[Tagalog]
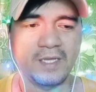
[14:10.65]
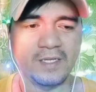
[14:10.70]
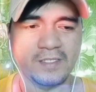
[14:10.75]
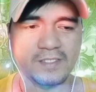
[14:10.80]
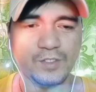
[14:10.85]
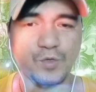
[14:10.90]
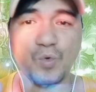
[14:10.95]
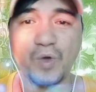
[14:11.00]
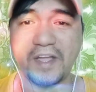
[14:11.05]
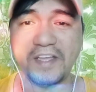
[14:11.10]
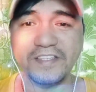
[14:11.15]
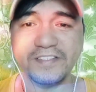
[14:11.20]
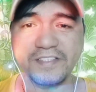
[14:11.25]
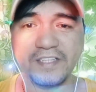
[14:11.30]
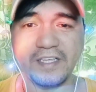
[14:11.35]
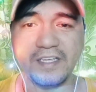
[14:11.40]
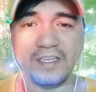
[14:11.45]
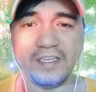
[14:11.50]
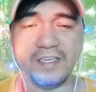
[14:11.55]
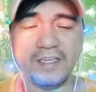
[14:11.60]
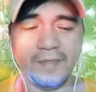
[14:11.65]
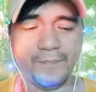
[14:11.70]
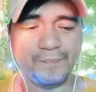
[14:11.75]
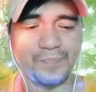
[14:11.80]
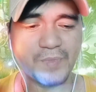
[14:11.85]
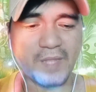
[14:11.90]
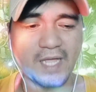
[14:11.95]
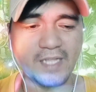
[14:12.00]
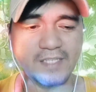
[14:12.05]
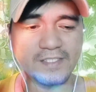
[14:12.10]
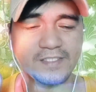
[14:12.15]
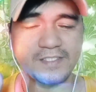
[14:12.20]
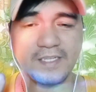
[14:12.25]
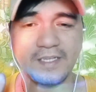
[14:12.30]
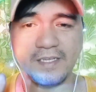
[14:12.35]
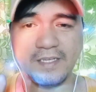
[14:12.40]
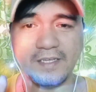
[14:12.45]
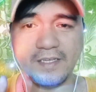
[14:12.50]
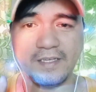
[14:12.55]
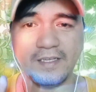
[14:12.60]
Si Whitey at si,
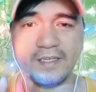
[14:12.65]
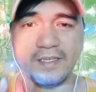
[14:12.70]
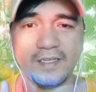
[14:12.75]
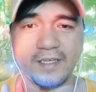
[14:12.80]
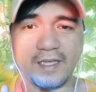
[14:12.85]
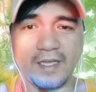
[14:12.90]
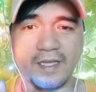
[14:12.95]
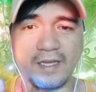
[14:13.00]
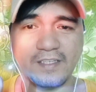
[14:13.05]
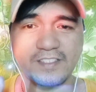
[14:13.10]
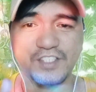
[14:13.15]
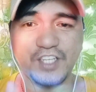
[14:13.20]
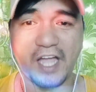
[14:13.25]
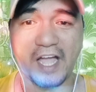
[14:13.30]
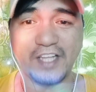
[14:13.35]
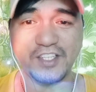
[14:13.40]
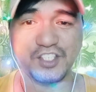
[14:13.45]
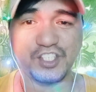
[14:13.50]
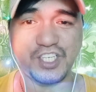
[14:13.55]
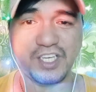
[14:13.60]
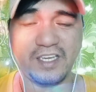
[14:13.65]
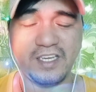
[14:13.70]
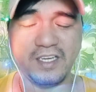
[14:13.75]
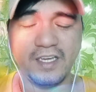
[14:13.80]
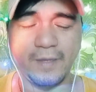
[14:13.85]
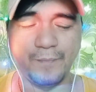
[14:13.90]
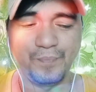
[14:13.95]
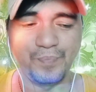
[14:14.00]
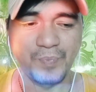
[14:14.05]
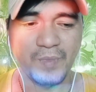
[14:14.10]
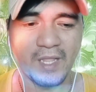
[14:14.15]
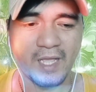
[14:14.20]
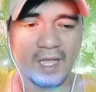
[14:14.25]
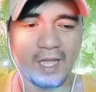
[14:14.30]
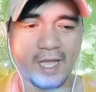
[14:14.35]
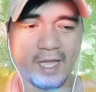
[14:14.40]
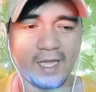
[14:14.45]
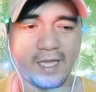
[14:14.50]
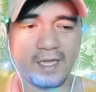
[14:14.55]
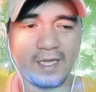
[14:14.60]
si Hachi
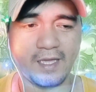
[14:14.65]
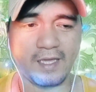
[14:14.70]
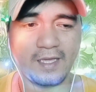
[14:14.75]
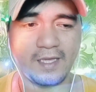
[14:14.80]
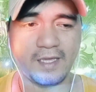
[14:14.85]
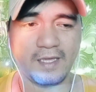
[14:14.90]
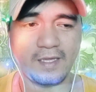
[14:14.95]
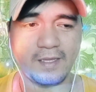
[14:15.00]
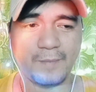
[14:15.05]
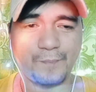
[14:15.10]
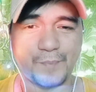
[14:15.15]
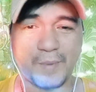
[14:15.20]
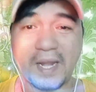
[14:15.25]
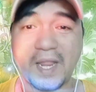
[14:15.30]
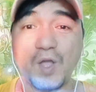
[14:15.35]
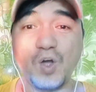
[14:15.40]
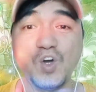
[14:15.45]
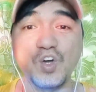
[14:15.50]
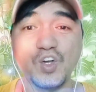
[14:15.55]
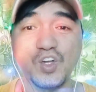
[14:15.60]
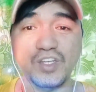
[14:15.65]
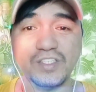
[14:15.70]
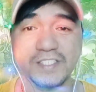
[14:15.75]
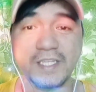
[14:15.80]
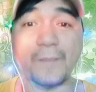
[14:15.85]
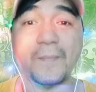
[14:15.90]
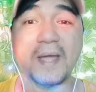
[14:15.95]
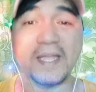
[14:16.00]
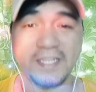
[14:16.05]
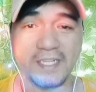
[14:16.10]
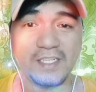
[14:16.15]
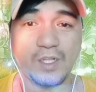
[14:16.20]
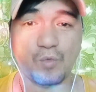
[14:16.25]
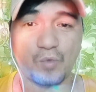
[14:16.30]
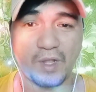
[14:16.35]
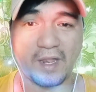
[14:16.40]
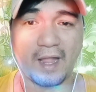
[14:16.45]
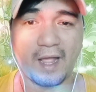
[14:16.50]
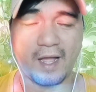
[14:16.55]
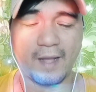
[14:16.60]
ay parehong sabay na
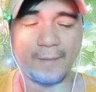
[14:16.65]
nawala.